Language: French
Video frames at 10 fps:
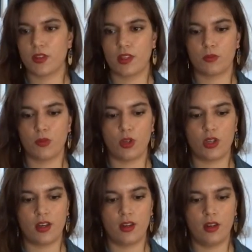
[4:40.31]
parce qu'à ce
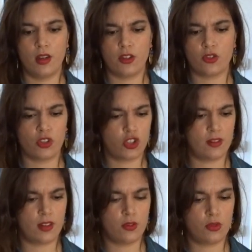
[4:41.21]
moment-là, je crois que
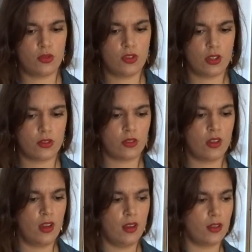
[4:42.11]
j'étais étudiante
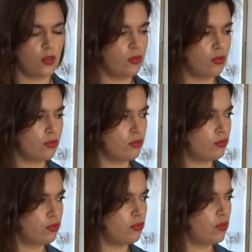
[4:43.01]
et que donc du
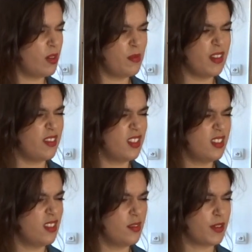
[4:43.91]
coup, elle m'avait
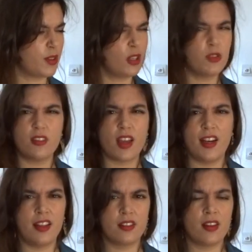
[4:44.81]
dit, enfin comme j'étais à
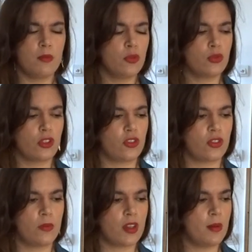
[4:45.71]
la CMU ou quelque chose
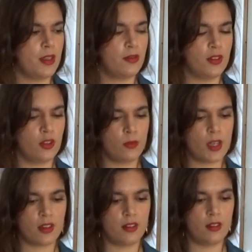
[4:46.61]
comme ça, elle m'avait fait des
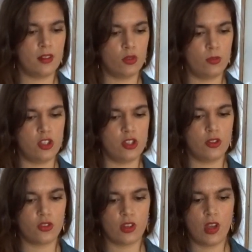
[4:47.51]
remarques assez
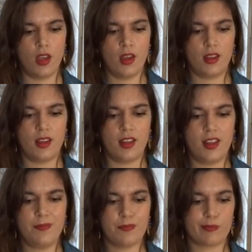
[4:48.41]
désobligeantes. Et